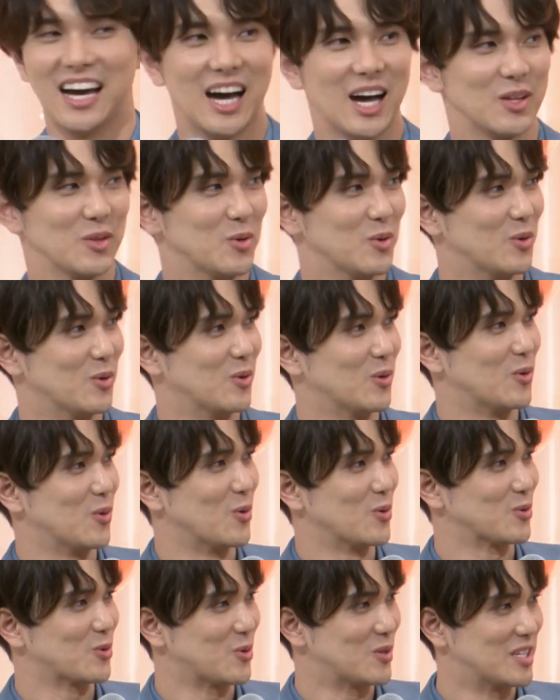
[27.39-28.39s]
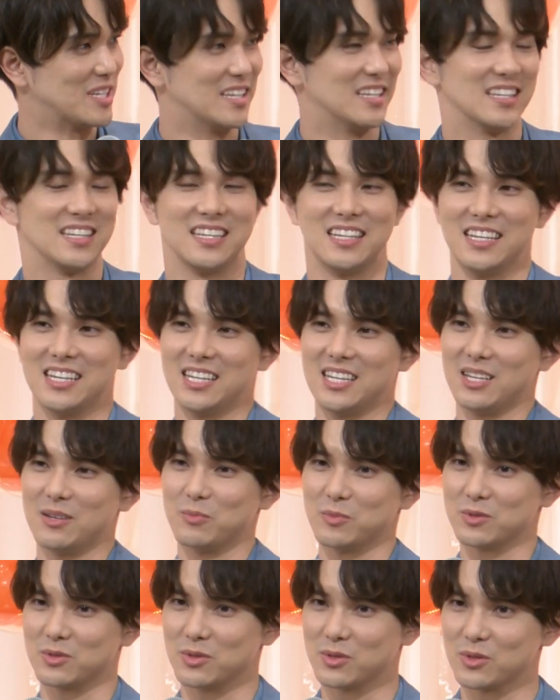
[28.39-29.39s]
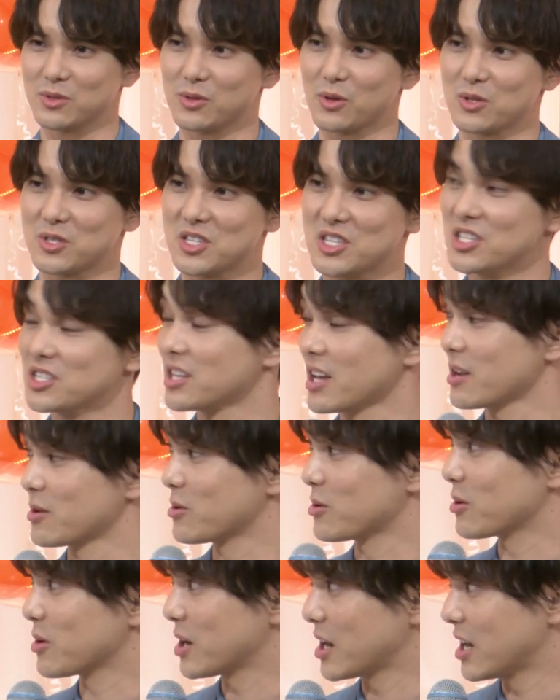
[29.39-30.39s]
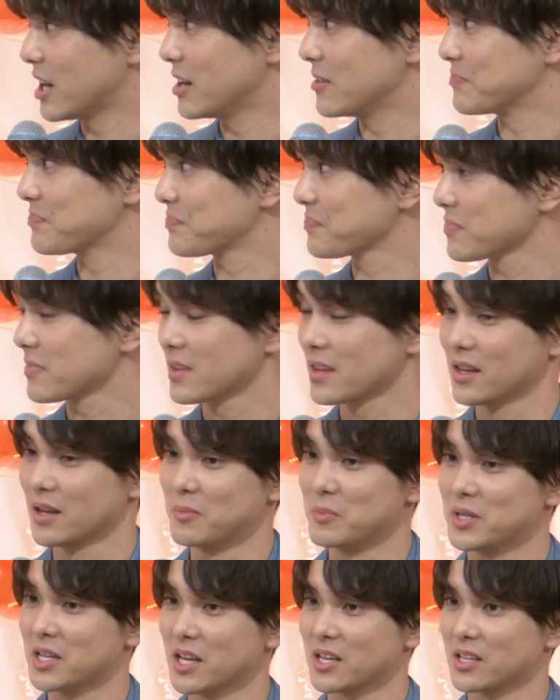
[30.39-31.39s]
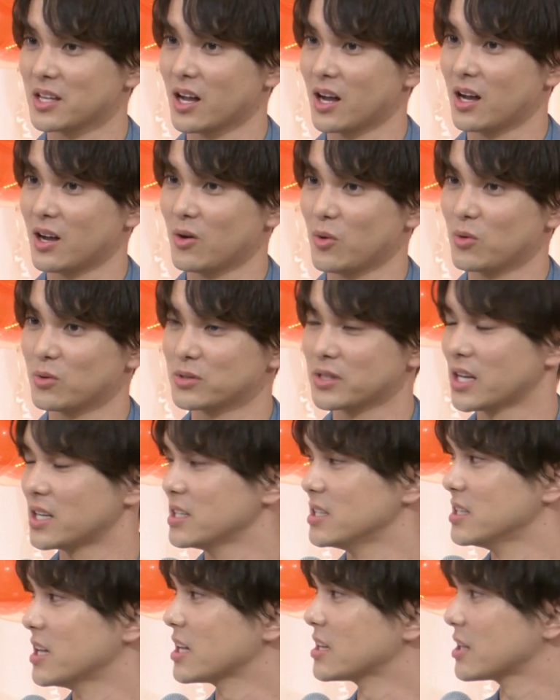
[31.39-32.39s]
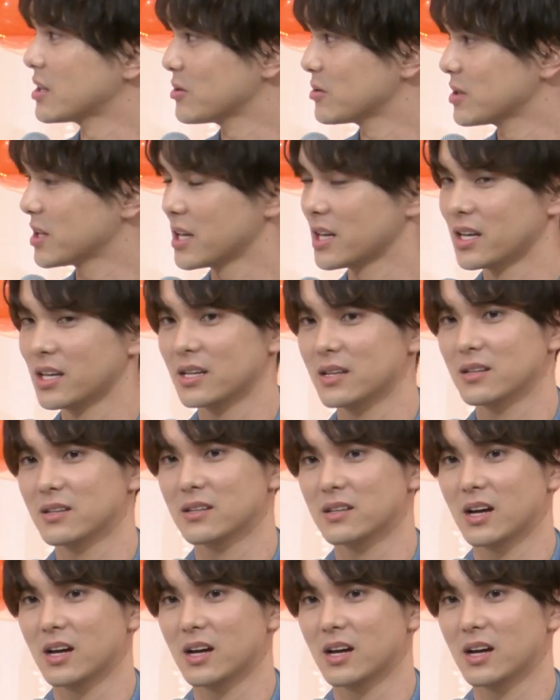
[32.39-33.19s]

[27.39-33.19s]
あのー、本当にもうずっと小さい頃から見てきたお二人だったので、